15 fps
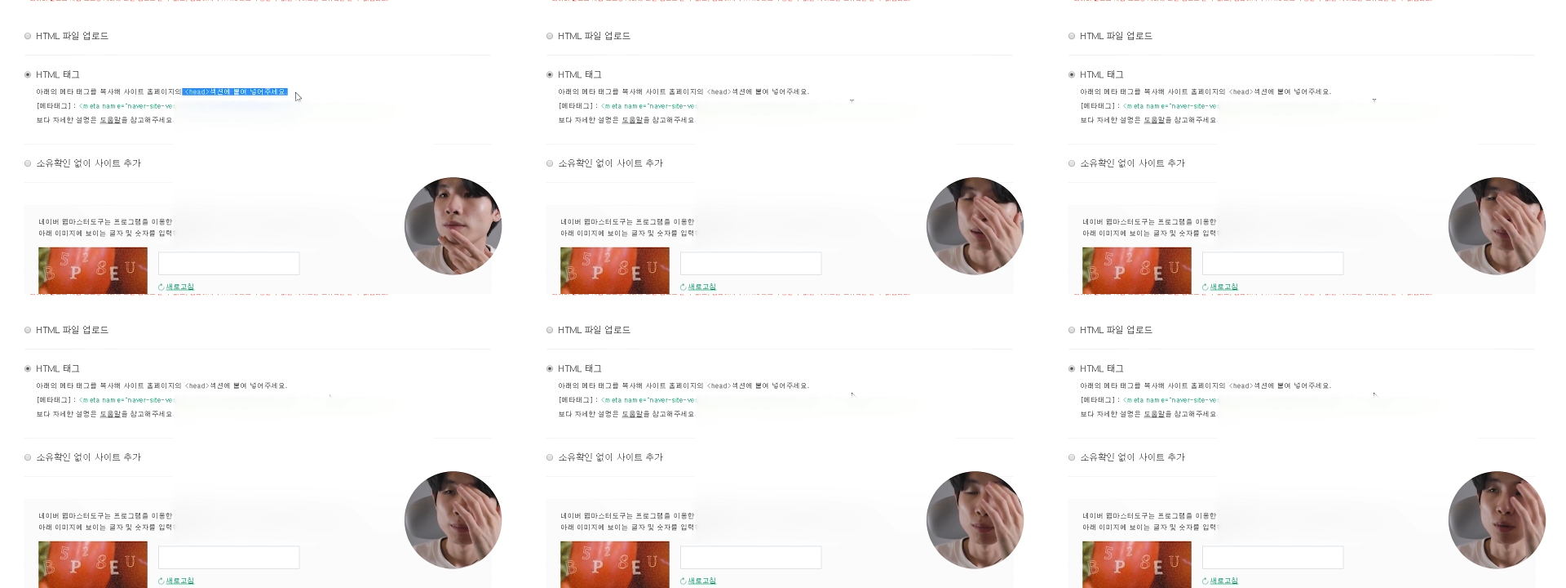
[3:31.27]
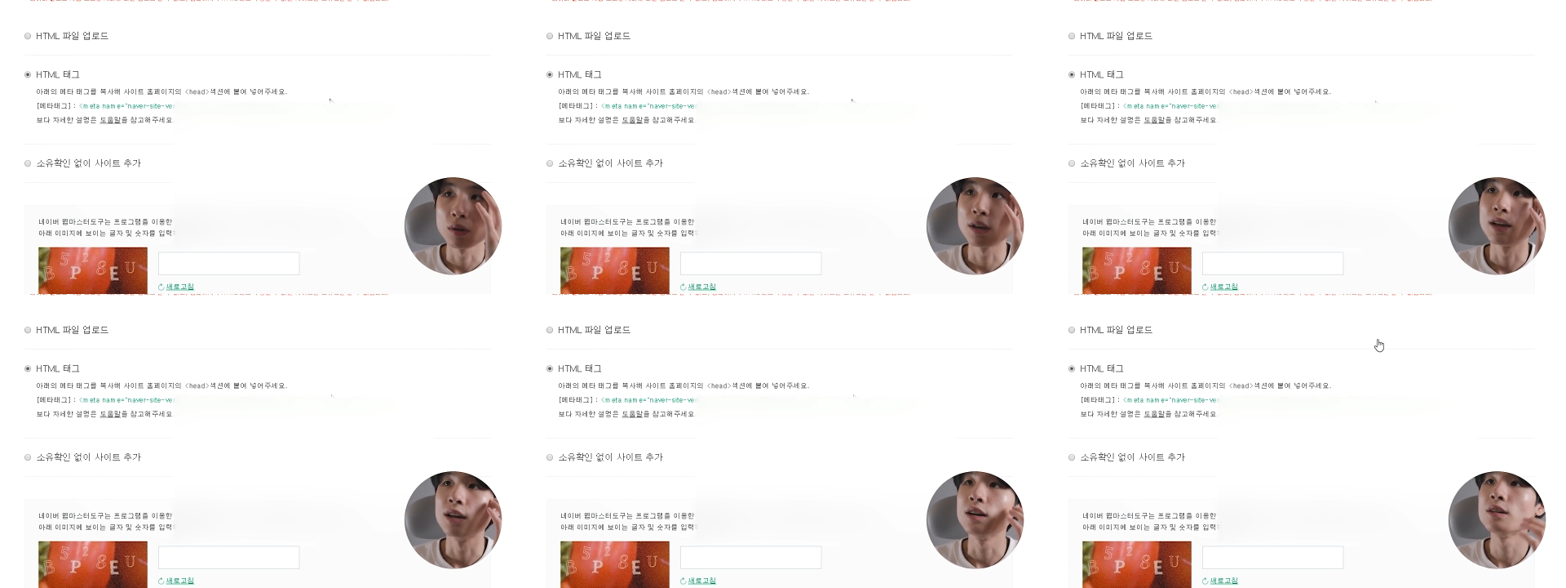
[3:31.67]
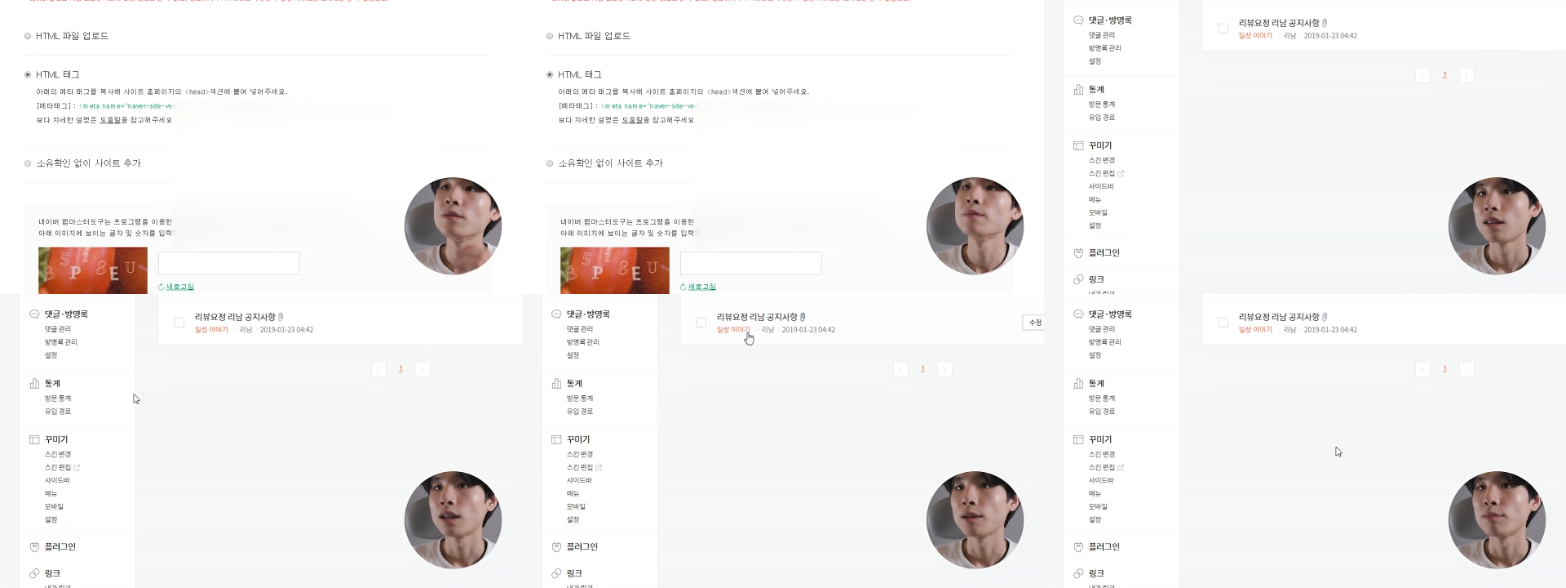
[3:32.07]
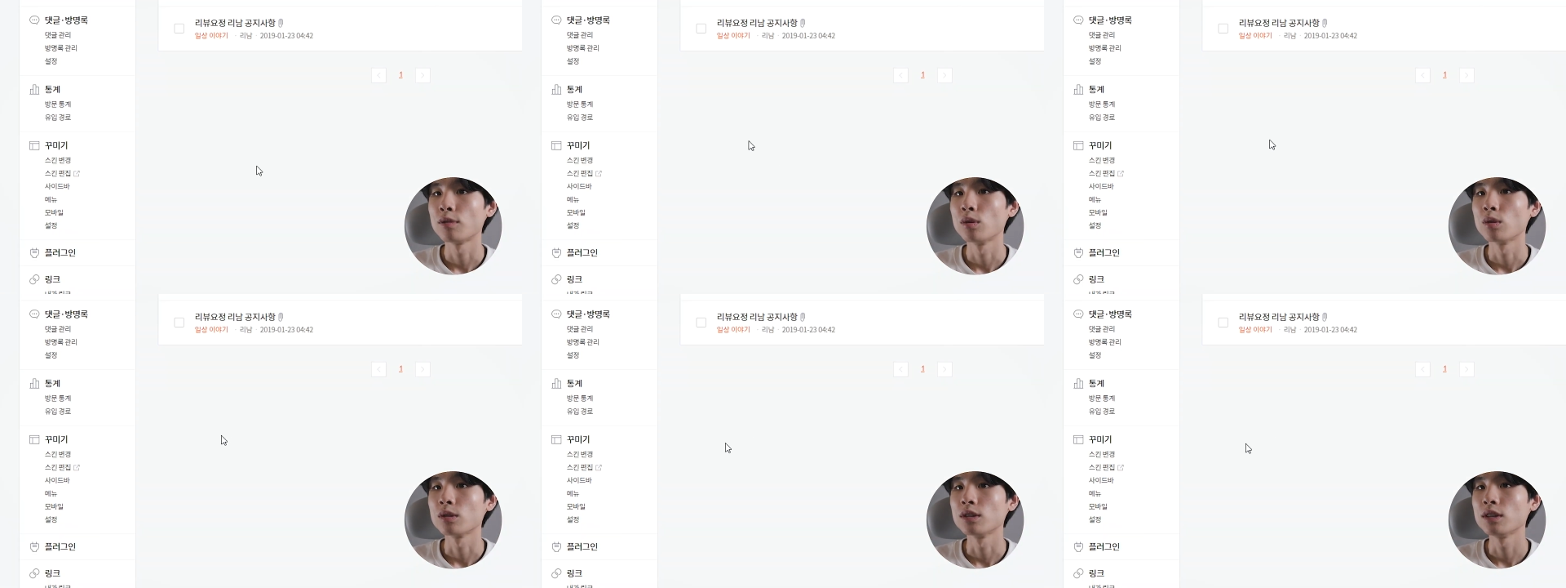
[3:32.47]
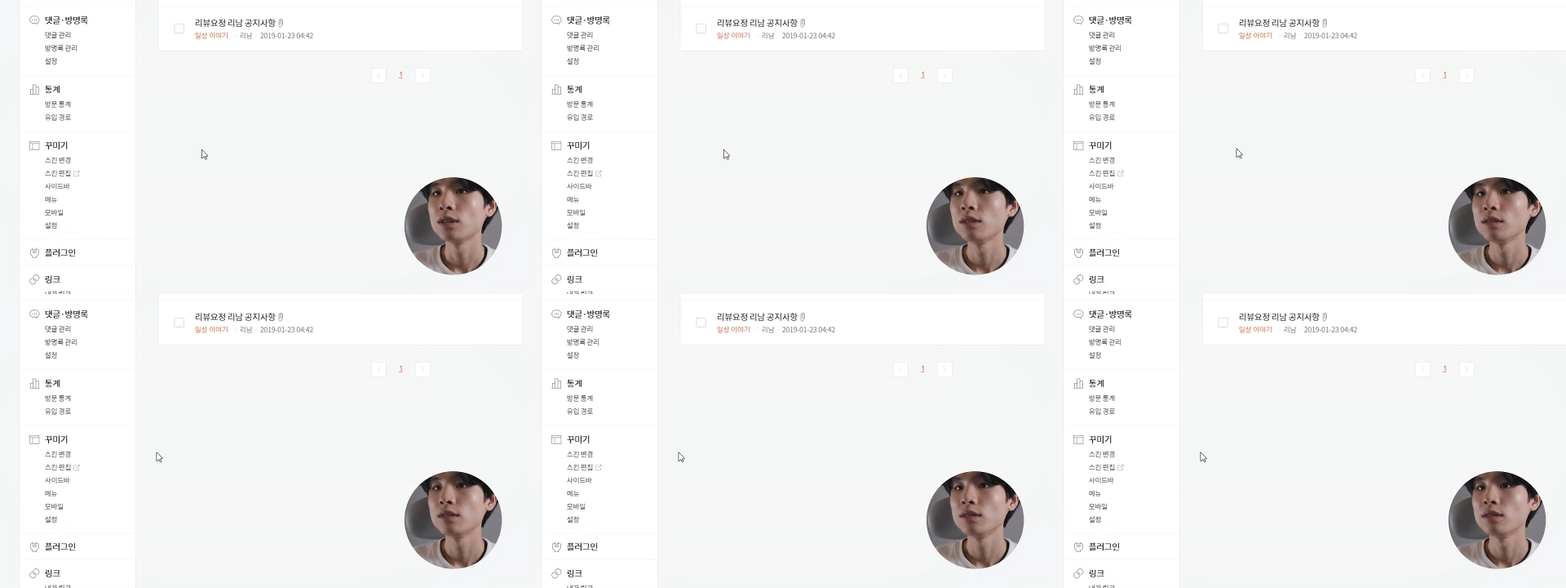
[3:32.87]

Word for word: 한번 볼게요. 내 블로그